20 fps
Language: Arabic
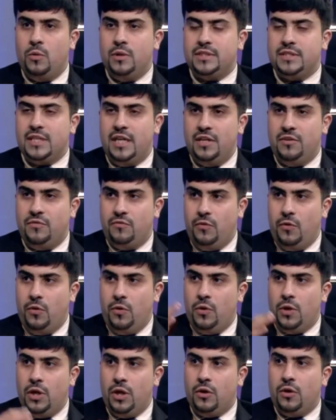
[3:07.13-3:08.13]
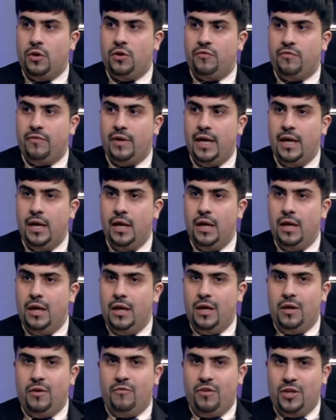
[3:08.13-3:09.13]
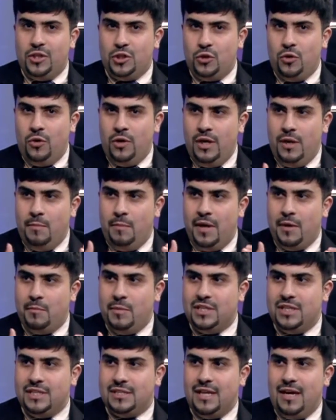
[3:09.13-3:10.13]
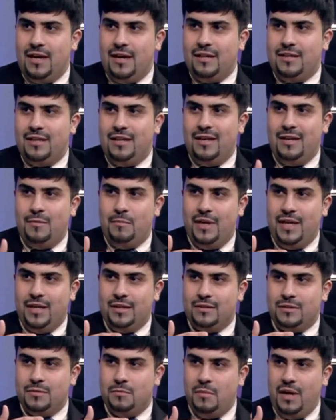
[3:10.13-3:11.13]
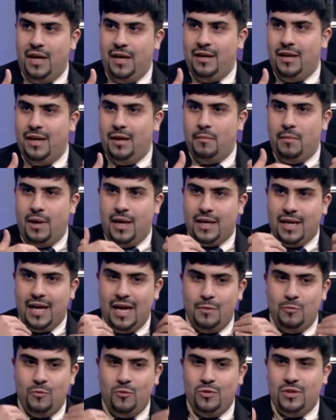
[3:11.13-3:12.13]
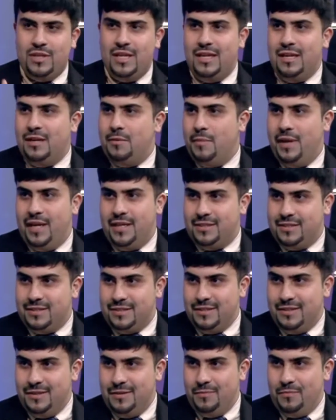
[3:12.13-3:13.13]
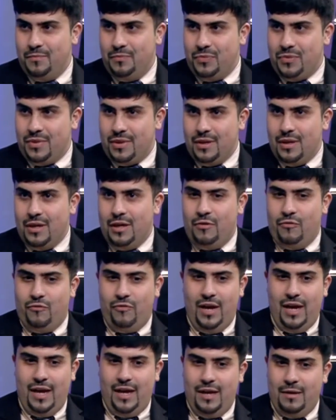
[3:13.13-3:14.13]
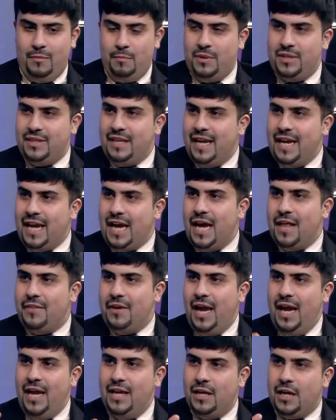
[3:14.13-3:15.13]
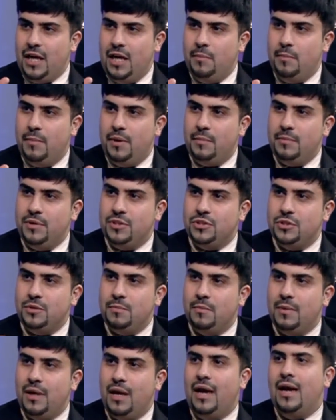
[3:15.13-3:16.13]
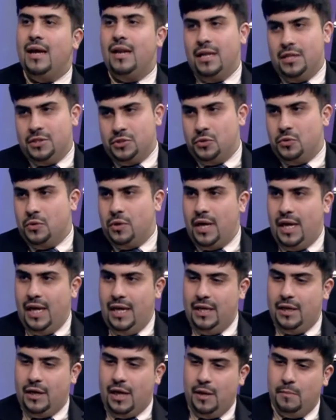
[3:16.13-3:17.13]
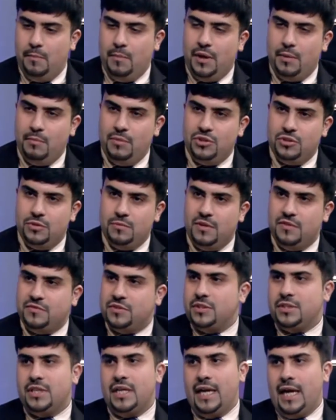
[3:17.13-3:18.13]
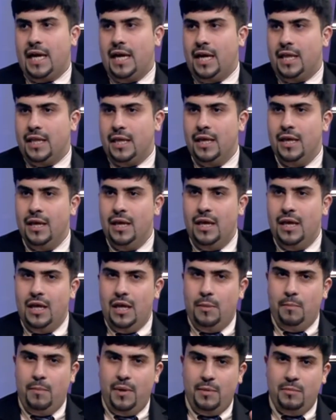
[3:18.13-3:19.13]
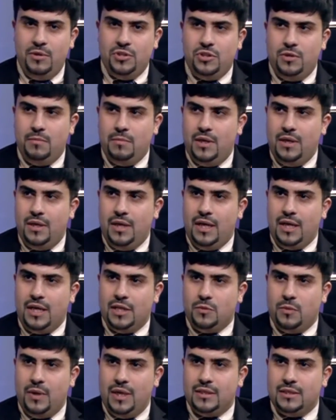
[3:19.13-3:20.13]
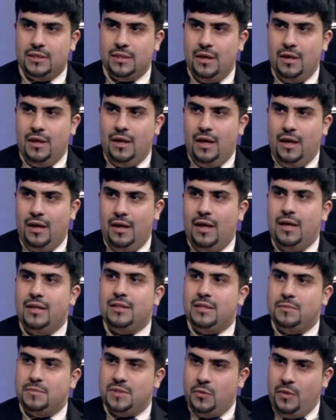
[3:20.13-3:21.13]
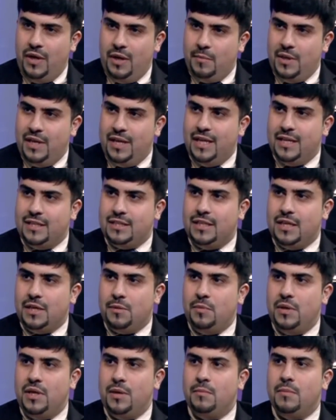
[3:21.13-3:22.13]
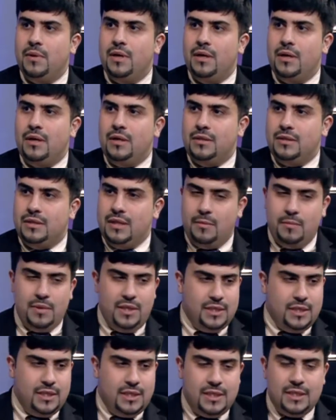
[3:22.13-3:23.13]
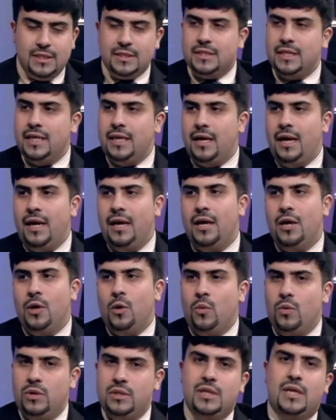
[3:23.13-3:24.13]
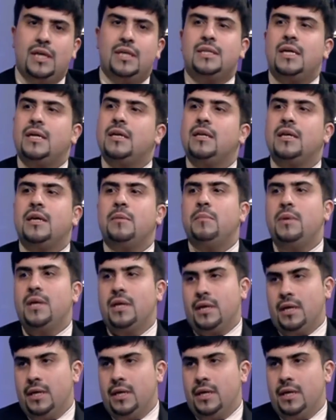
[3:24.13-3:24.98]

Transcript: ونصعد فوق الغرفة فشلون البرمجه صارت للبيت مع انه ما كان مودنا للبيت نعم صح فبالطريقه هذه احنا راح نبرمجهم عليك نور احنا راح نبرمجهم نفس الطريقه هذه نبرمجهم ان خطوات ان انت مسوي عمليه تكميم انت معدتك صغيره وانت راح تاكل كميه